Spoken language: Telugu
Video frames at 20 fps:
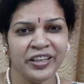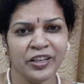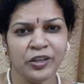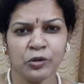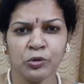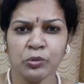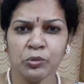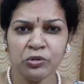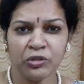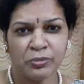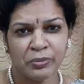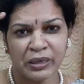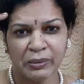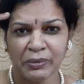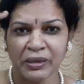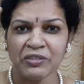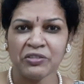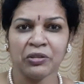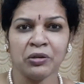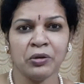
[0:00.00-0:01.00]
ఈ రూమ్స్ మన
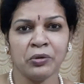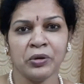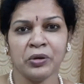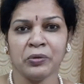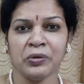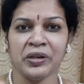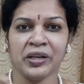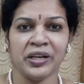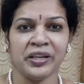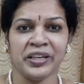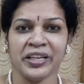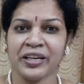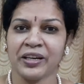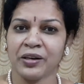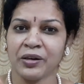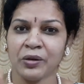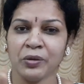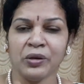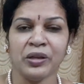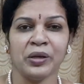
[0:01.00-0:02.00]
మనసులోనే ఉన్నాయండి
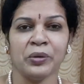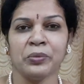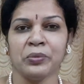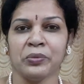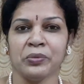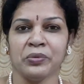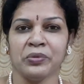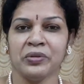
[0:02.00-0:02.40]
ఎక్కడో లేవు